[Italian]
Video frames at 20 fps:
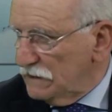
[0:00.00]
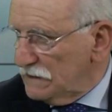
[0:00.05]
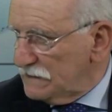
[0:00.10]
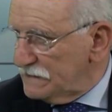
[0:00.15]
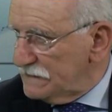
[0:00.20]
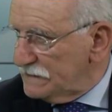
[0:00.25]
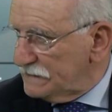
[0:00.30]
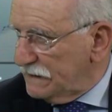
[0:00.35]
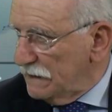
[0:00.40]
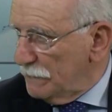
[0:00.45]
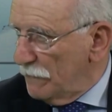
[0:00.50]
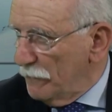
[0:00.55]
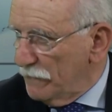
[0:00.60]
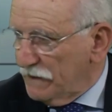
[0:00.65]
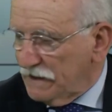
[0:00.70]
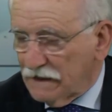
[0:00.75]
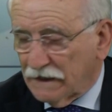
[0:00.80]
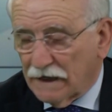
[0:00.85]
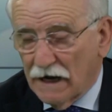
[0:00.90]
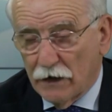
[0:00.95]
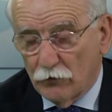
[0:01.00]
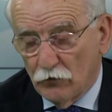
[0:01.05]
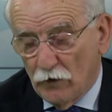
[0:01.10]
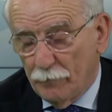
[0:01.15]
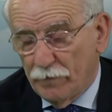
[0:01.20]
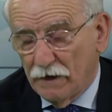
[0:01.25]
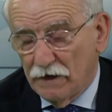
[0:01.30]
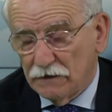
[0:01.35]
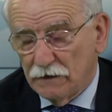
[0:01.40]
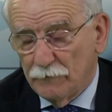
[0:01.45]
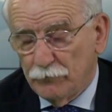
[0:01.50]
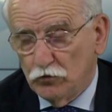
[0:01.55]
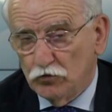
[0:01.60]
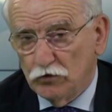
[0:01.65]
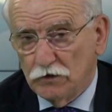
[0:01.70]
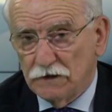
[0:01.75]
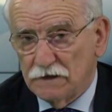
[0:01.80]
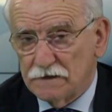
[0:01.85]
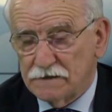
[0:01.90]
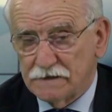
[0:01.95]
sistema americano, ha parlato
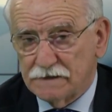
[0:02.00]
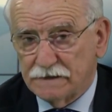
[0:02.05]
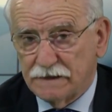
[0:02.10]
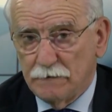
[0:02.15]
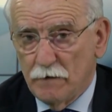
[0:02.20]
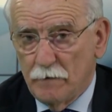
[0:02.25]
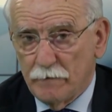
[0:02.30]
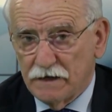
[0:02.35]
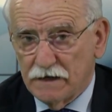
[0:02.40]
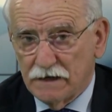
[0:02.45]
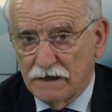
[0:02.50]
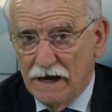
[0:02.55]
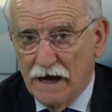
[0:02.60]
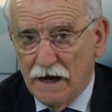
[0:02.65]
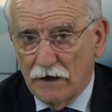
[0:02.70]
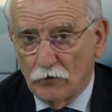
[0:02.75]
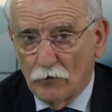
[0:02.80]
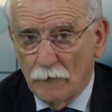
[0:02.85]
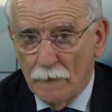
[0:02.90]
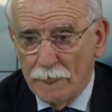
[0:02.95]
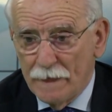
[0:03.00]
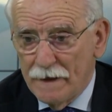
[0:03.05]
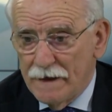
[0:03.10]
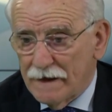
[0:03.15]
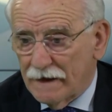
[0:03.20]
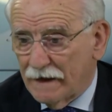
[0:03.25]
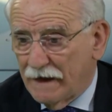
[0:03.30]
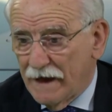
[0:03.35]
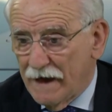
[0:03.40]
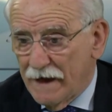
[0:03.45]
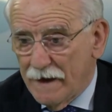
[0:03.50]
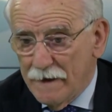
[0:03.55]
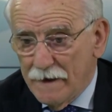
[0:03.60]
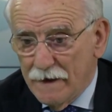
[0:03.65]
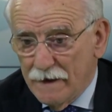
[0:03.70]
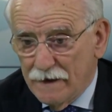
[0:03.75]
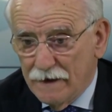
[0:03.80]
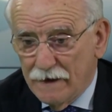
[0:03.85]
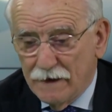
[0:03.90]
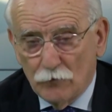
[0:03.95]
appunto del sistema americano che
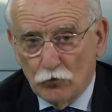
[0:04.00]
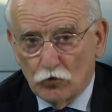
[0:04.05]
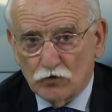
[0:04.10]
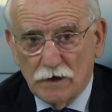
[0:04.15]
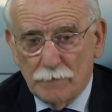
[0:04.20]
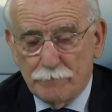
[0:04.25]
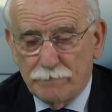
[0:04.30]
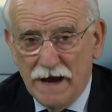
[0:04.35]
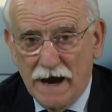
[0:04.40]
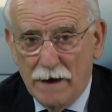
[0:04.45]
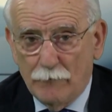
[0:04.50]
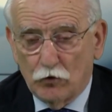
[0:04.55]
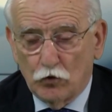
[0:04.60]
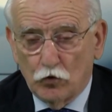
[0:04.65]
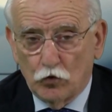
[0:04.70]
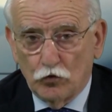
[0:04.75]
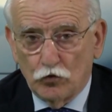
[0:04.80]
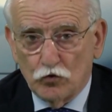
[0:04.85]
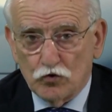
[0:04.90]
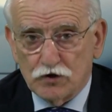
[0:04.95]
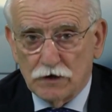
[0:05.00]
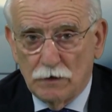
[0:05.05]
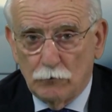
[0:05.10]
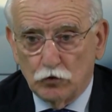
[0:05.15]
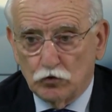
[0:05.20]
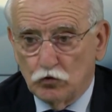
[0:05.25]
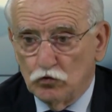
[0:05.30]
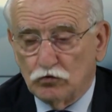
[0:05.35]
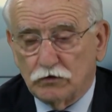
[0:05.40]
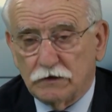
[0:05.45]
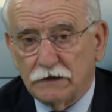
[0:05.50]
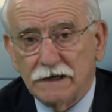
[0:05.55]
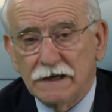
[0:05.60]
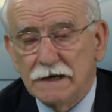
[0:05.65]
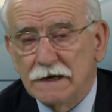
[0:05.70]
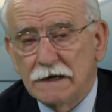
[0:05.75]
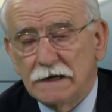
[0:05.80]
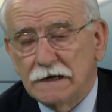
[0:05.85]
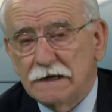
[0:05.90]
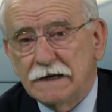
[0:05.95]
eh, lo sappiamo, lo conosciamo tutti,
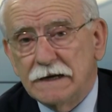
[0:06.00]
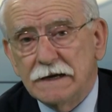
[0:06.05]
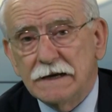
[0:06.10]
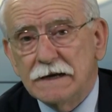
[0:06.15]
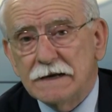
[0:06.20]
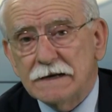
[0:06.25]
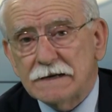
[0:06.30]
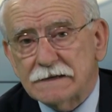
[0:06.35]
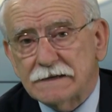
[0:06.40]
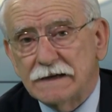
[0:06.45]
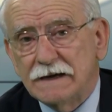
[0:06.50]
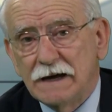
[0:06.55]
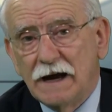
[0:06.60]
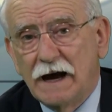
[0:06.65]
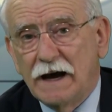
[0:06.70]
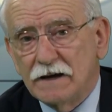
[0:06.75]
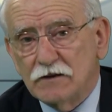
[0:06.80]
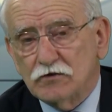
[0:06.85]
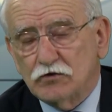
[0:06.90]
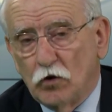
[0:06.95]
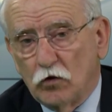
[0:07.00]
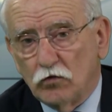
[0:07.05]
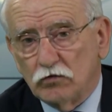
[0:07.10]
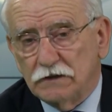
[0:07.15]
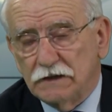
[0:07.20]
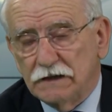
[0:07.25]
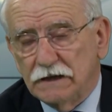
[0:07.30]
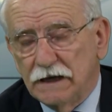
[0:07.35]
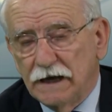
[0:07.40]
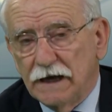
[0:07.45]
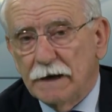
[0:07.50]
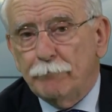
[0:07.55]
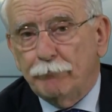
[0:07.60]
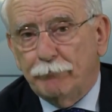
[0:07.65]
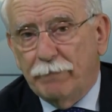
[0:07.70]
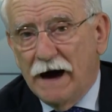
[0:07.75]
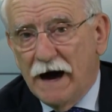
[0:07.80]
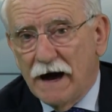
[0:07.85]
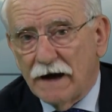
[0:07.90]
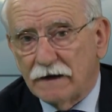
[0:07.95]
lì se hai soldi e
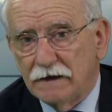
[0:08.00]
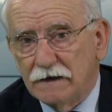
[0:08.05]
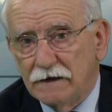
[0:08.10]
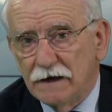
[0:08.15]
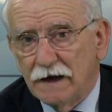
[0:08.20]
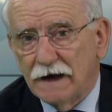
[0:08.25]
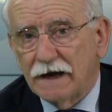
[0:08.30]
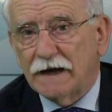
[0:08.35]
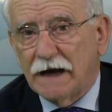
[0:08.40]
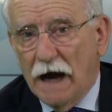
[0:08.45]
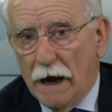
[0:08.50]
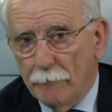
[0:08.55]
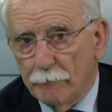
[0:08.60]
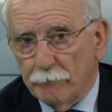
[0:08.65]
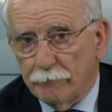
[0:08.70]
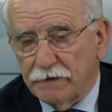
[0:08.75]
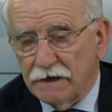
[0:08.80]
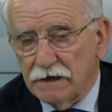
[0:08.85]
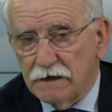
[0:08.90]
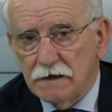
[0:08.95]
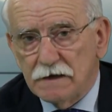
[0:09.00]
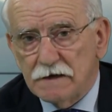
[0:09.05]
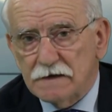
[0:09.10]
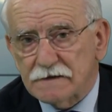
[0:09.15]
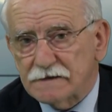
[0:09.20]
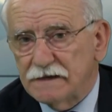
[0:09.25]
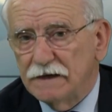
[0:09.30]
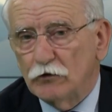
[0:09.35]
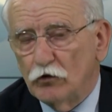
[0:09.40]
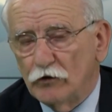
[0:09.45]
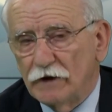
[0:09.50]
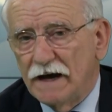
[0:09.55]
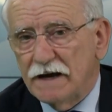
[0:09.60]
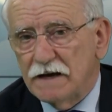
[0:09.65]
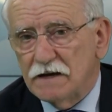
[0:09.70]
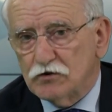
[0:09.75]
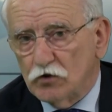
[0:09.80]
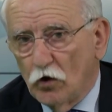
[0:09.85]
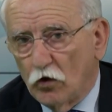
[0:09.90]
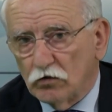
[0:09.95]
paghi, campi se non
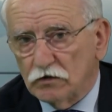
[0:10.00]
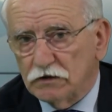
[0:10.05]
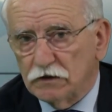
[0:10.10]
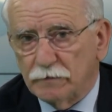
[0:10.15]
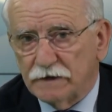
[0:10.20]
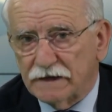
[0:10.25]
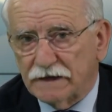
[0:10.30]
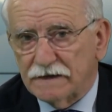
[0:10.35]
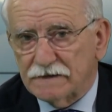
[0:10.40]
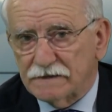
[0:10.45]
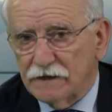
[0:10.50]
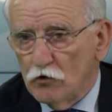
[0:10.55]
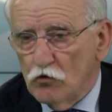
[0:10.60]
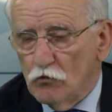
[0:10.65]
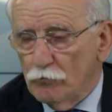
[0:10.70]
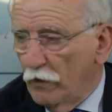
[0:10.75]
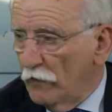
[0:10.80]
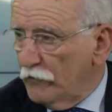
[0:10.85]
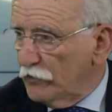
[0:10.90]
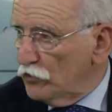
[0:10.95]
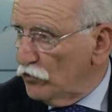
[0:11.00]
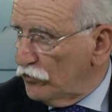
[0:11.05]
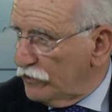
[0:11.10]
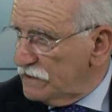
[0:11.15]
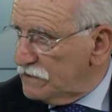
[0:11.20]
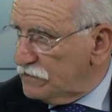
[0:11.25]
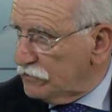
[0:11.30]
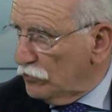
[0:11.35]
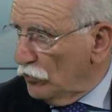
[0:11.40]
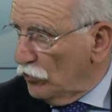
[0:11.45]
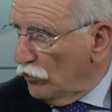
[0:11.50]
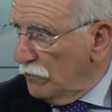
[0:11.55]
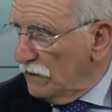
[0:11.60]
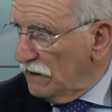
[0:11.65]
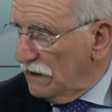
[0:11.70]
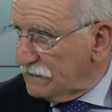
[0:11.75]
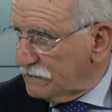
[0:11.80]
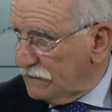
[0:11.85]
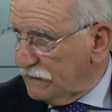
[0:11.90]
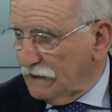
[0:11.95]
hai i soldi perché sei un povero Cristo, come
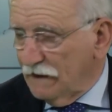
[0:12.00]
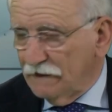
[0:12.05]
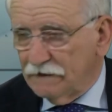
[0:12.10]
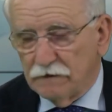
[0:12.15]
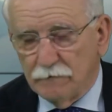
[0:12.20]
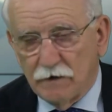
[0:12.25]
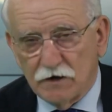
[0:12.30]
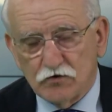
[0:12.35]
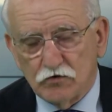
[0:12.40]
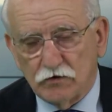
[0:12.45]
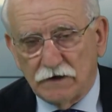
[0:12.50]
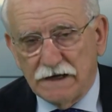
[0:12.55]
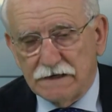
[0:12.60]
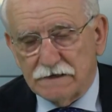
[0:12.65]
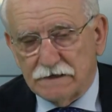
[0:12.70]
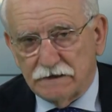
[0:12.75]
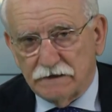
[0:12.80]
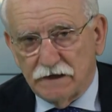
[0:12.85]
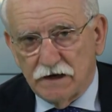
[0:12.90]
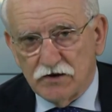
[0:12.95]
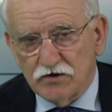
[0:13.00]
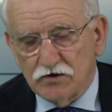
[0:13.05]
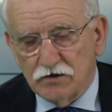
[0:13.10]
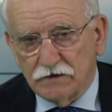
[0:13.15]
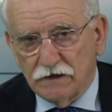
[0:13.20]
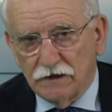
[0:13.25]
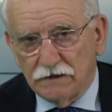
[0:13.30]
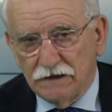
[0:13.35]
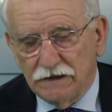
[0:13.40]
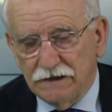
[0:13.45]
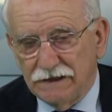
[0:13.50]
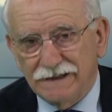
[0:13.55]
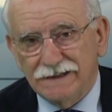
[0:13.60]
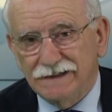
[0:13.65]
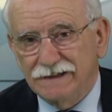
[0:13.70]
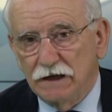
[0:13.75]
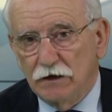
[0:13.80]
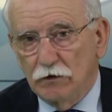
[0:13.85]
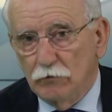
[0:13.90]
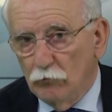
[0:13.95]
la stragrande maggioranza dei cittadini
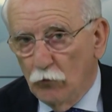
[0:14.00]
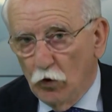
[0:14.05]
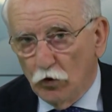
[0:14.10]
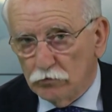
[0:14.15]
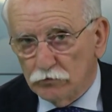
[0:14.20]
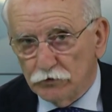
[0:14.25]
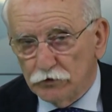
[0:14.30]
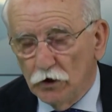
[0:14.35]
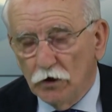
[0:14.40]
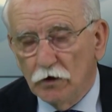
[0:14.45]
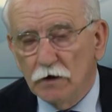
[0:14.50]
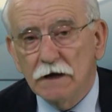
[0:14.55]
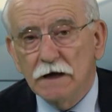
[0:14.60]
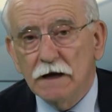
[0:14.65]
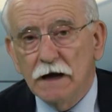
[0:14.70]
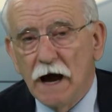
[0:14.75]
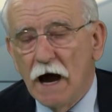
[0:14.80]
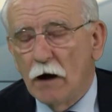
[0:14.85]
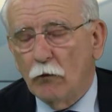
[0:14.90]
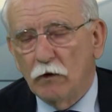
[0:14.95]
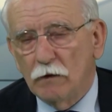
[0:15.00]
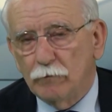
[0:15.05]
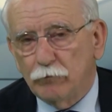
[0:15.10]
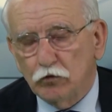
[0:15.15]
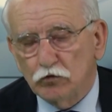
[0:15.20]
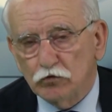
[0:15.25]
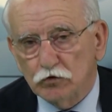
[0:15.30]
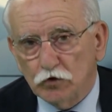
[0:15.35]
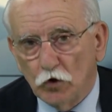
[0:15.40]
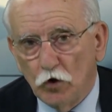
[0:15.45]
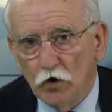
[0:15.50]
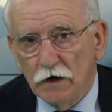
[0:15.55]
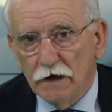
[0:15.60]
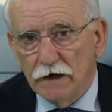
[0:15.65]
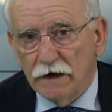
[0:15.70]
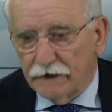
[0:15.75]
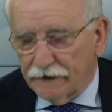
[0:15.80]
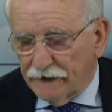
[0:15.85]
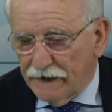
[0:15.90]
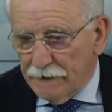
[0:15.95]
del mondo, a quel punto
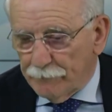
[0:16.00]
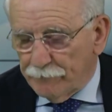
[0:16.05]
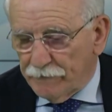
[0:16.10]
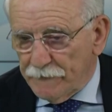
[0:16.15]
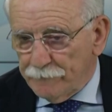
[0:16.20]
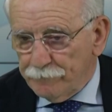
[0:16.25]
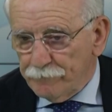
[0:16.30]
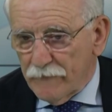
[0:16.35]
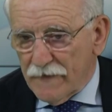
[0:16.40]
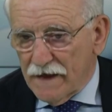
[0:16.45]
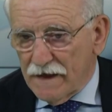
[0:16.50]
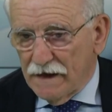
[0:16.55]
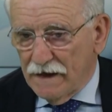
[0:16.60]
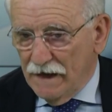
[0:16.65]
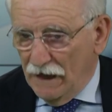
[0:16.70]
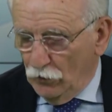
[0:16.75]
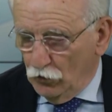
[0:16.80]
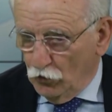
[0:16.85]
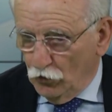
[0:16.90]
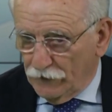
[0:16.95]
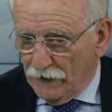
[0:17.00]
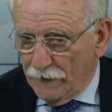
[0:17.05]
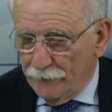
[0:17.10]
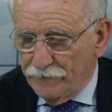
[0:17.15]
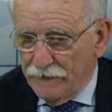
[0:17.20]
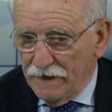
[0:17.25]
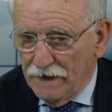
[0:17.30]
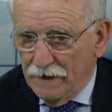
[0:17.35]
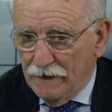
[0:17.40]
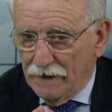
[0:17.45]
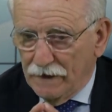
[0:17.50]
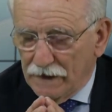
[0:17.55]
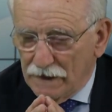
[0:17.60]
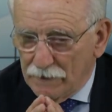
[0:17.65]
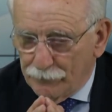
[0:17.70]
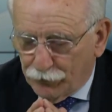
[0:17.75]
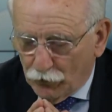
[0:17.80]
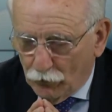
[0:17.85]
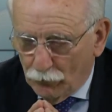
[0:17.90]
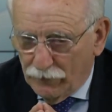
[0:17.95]
crepi. Allora,
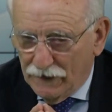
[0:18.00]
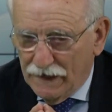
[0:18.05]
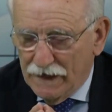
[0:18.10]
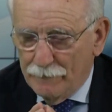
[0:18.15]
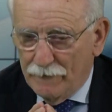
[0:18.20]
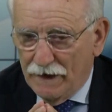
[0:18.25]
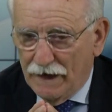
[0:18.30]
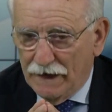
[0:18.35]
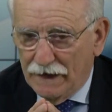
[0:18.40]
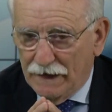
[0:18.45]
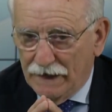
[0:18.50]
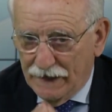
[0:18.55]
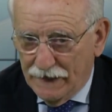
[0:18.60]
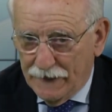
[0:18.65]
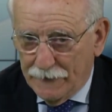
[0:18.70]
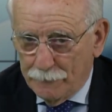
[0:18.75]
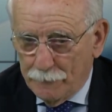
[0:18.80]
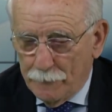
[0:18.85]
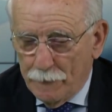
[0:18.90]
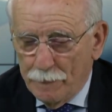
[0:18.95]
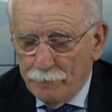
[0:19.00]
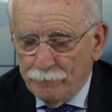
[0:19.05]
il problema è,